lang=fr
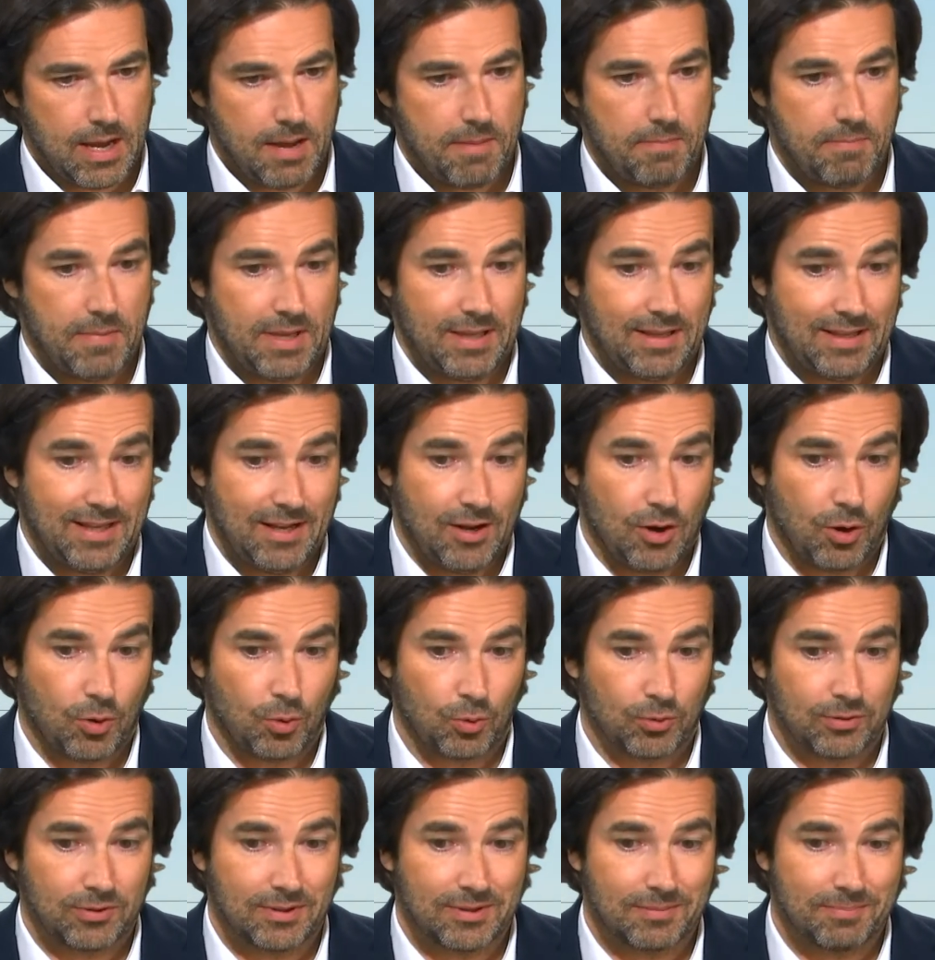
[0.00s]
Mais dès lors
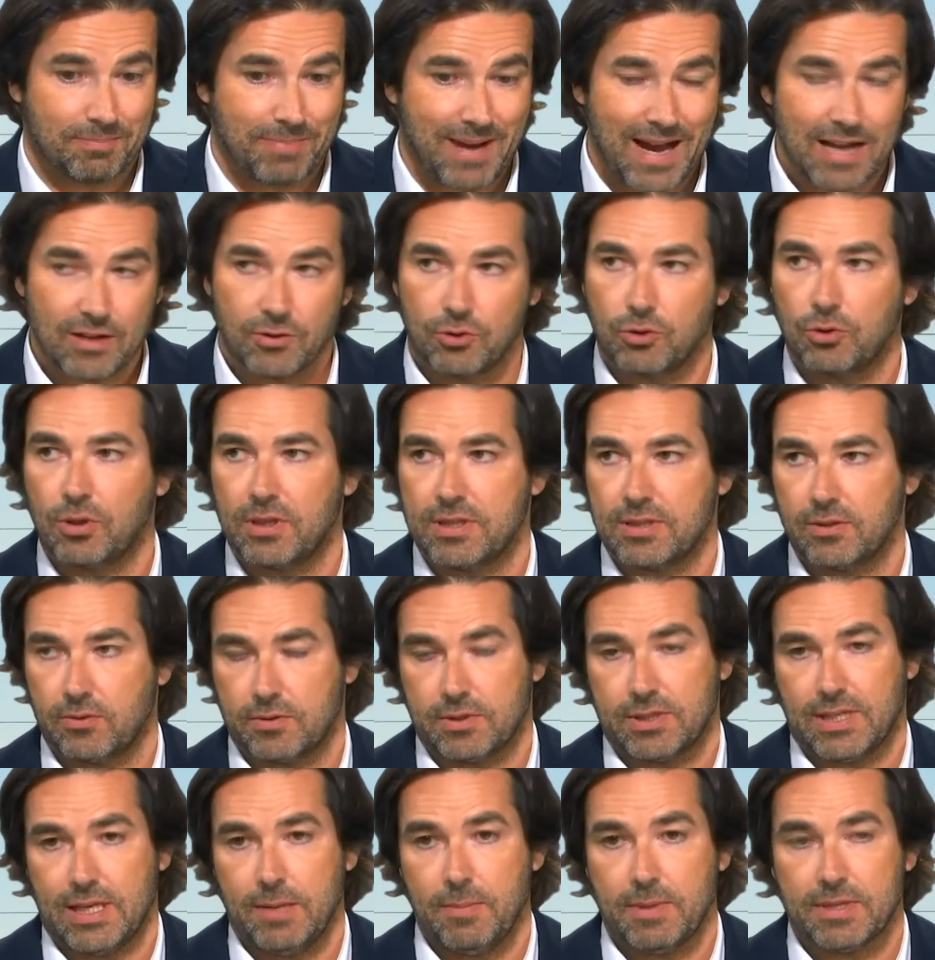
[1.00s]
qu'on parle de données
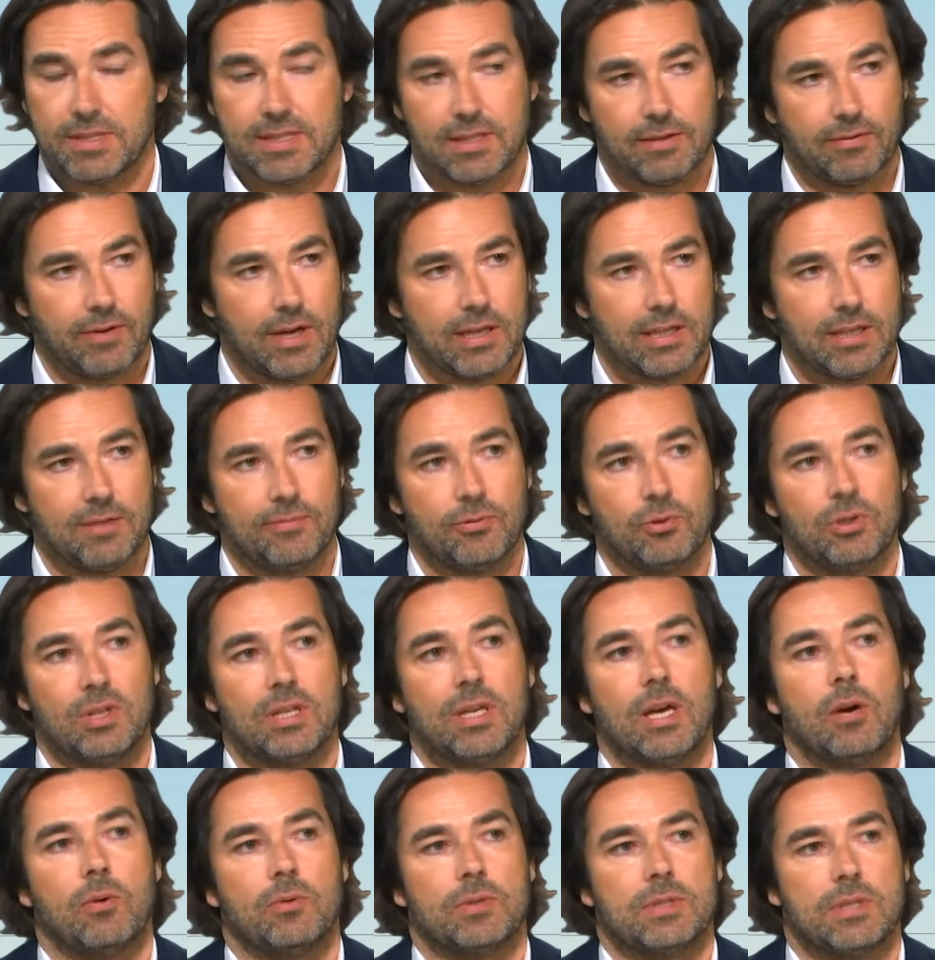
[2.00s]
sensibles, c'est vrai qu'il faut des
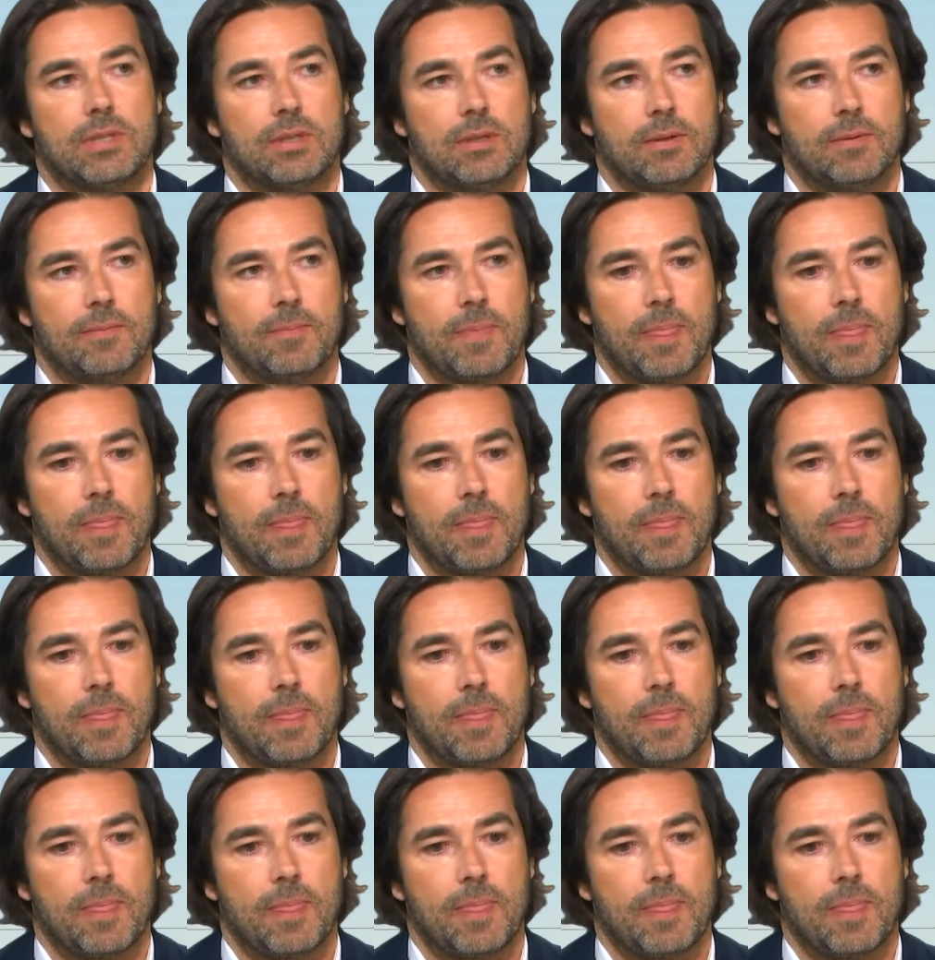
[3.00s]
garanties.